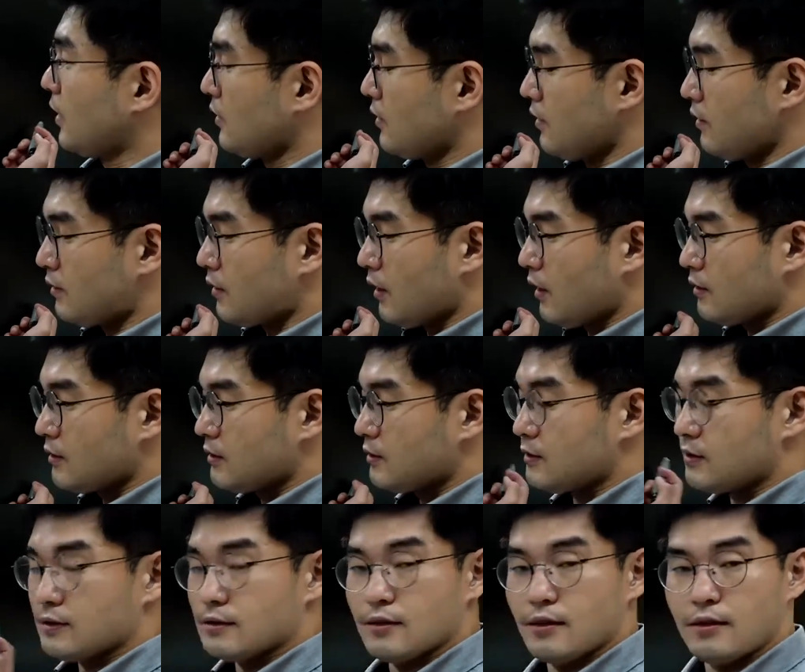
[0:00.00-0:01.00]

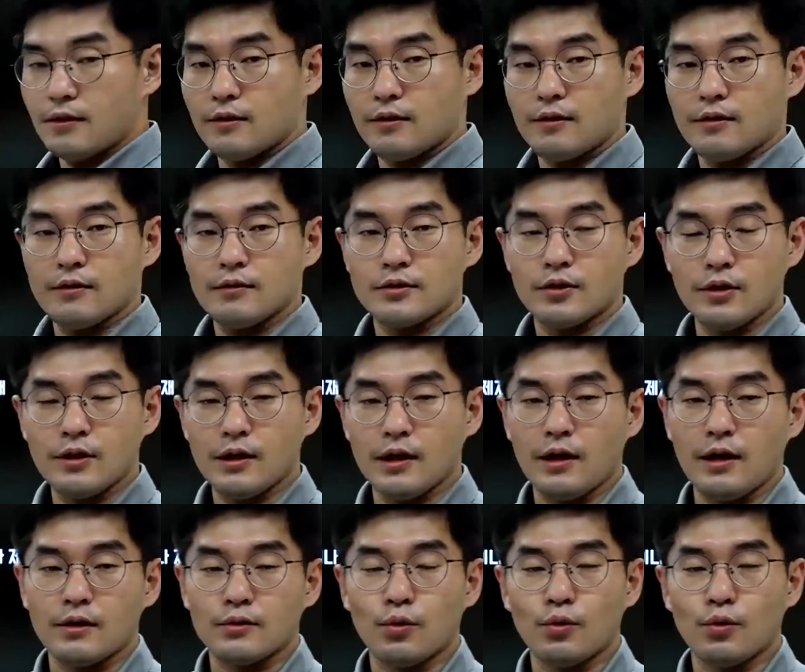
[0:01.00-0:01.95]
일단은 어, 저희가